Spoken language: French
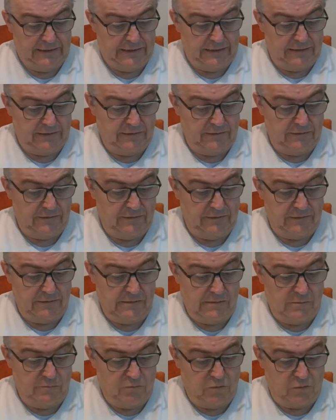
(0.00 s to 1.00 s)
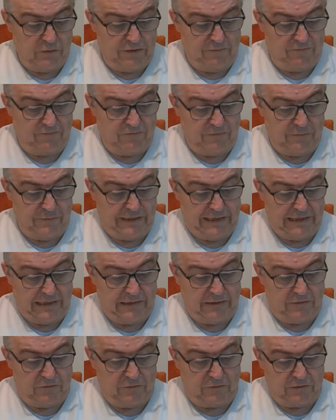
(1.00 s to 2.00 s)
euh, pour les
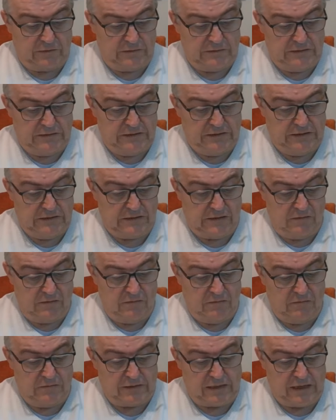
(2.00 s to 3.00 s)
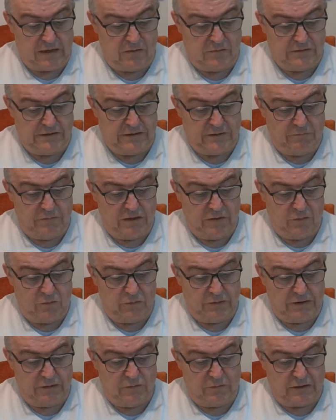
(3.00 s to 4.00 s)
femelles de 6 ans, 46 000 euros
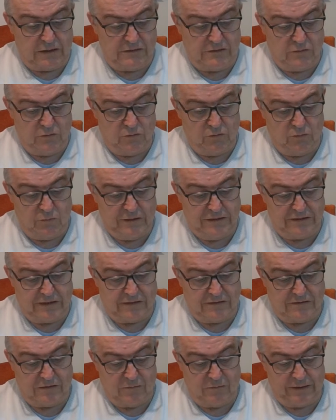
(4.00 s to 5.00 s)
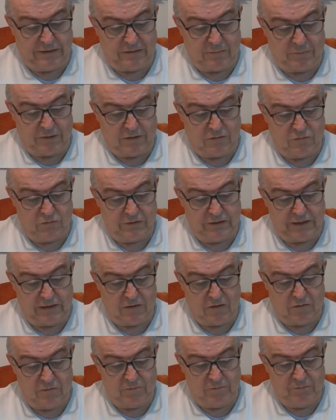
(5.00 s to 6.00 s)
d'allocation, 2700 mètres à parcourir,
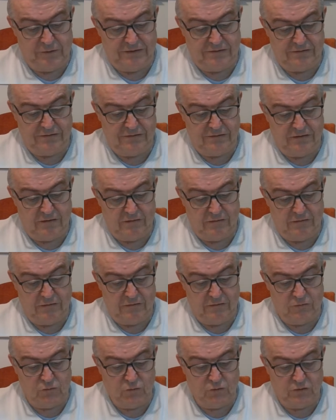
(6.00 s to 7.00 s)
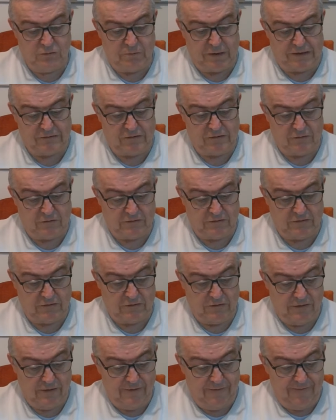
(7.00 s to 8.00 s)
grande piste, 12 partantes.
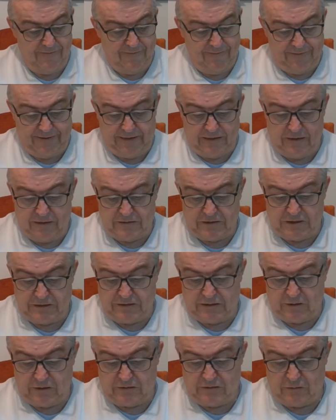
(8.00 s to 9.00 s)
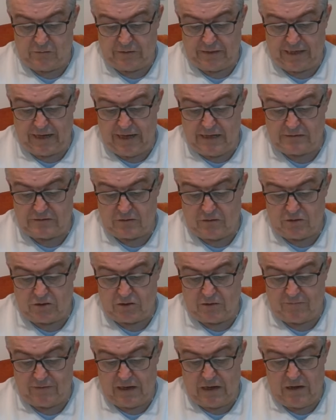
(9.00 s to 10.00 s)
Et là, j'ai sélectionné un seul
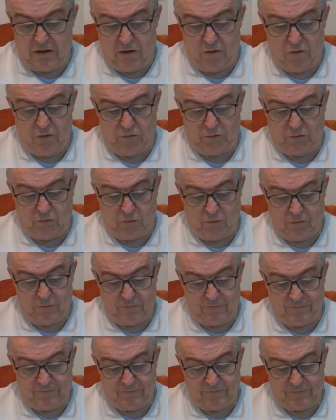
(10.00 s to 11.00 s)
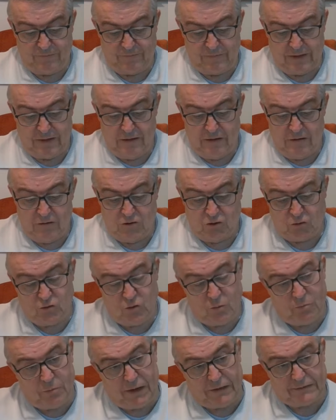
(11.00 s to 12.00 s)
cheval, le 2. Je ne
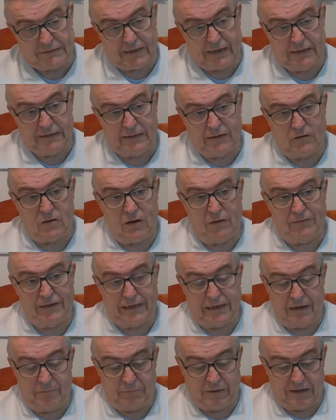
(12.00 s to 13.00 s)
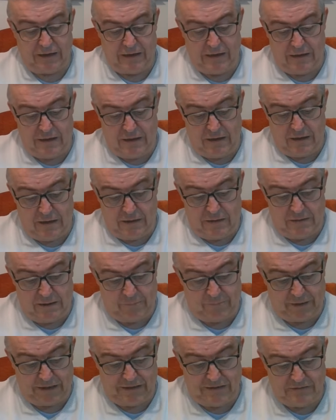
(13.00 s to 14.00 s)
suis pas très d'accord avec la,
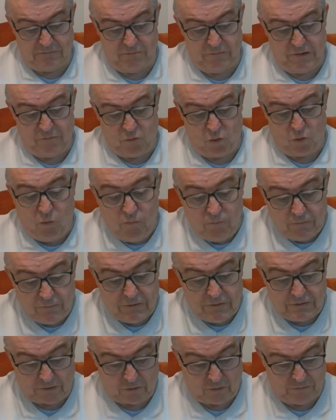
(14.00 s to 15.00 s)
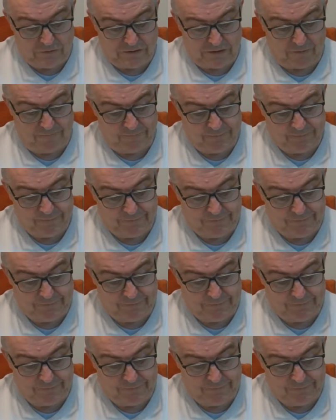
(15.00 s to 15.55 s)
presse, mais bon, c'est comme ça.